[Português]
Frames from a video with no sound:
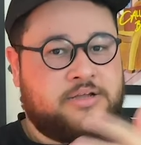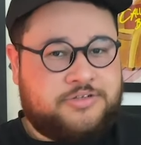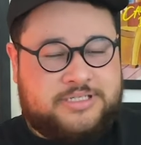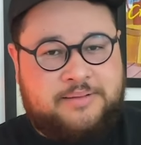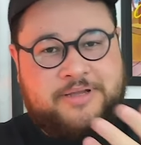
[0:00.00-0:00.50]

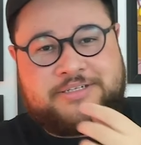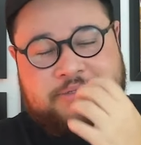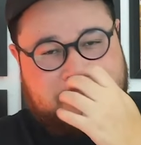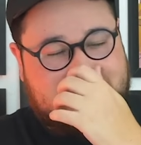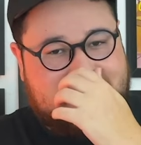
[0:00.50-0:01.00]

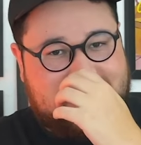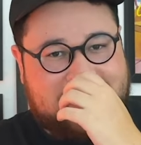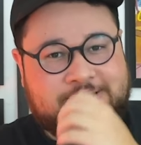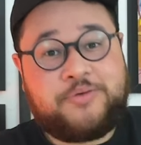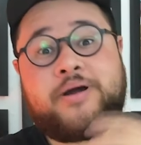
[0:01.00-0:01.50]
justamente
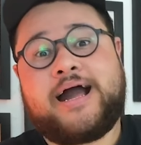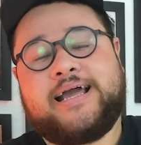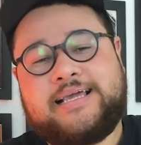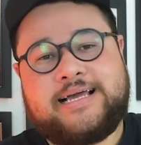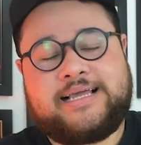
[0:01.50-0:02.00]
para não
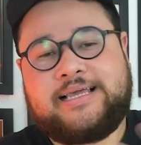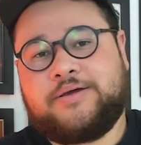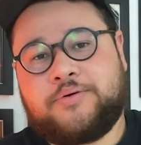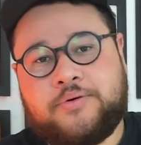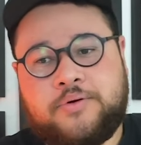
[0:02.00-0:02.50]
cair aqui
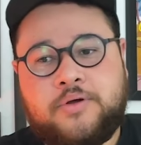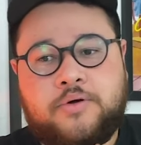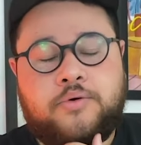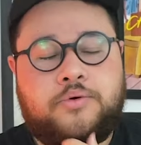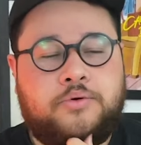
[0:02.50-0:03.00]
o,
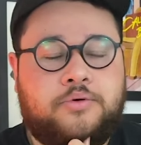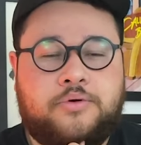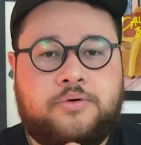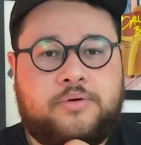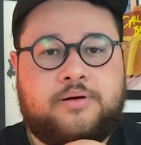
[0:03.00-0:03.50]

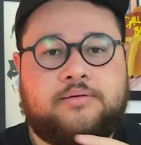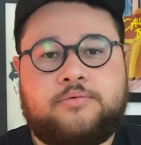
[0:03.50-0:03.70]
o,